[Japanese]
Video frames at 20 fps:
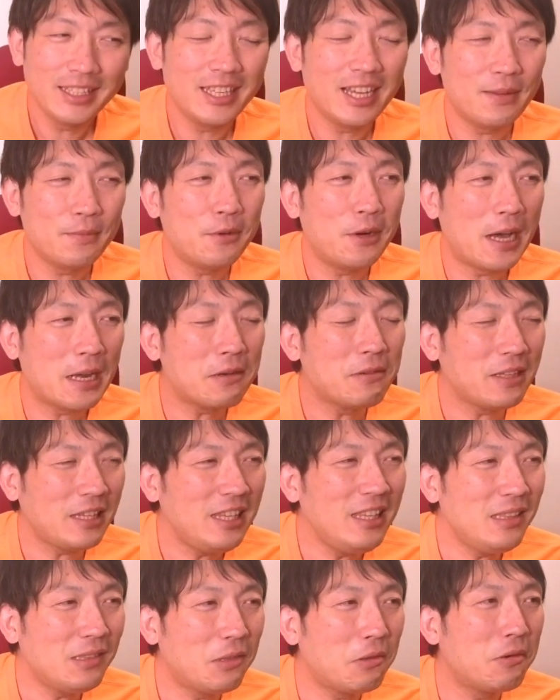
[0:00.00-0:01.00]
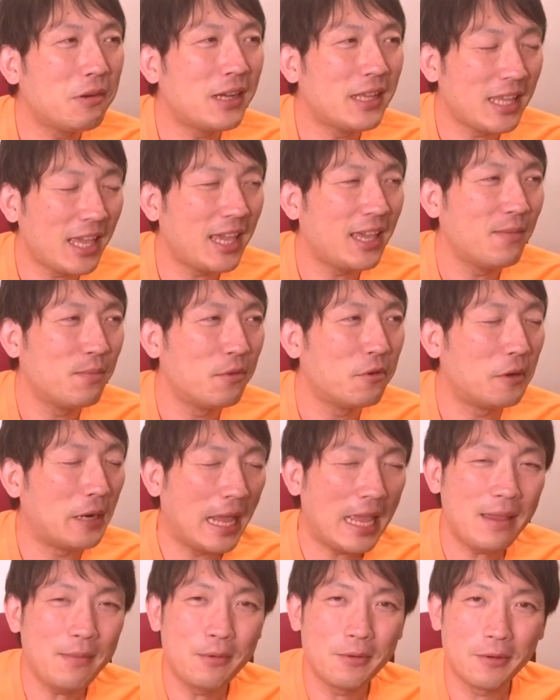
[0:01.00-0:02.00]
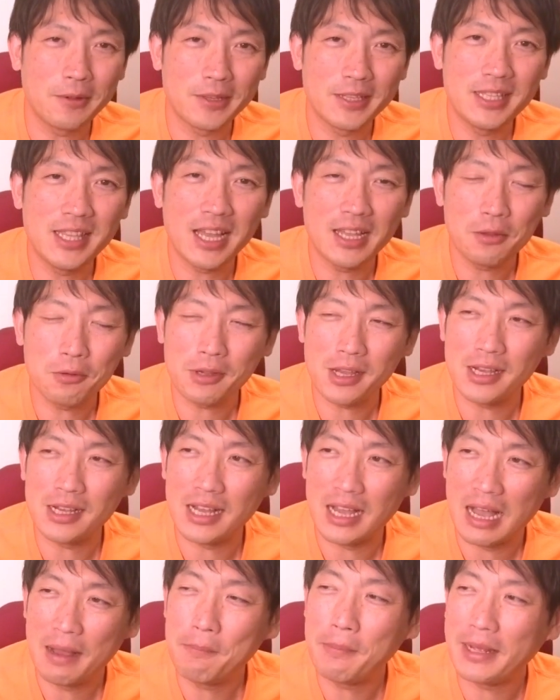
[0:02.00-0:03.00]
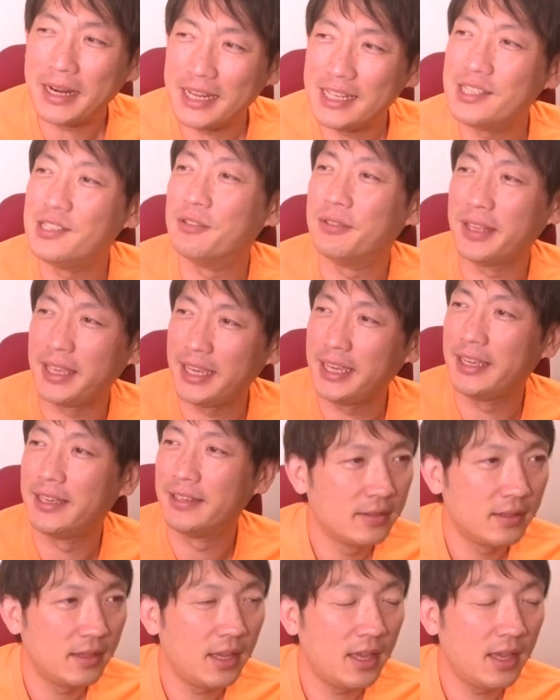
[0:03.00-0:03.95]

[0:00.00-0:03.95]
いや、もうイントロがね、もうライブのスタート感が半端ないですよね。